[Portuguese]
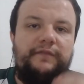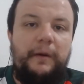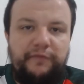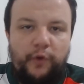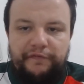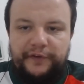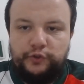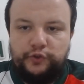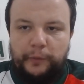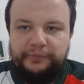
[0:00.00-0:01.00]
Vamos conferir
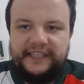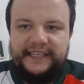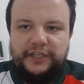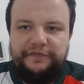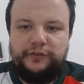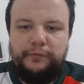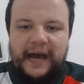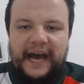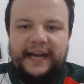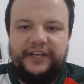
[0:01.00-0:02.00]
os grupos aqui? A gente fez uma
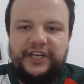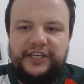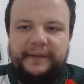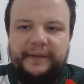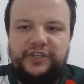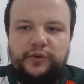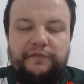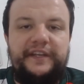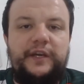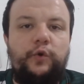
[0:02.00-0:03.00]
arte aqui para a gente
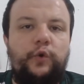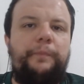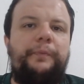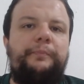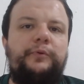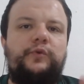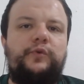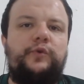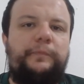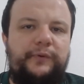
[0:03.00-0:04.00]
conferir grupo por
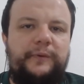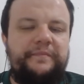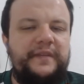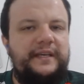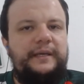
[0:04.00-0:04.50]
grupo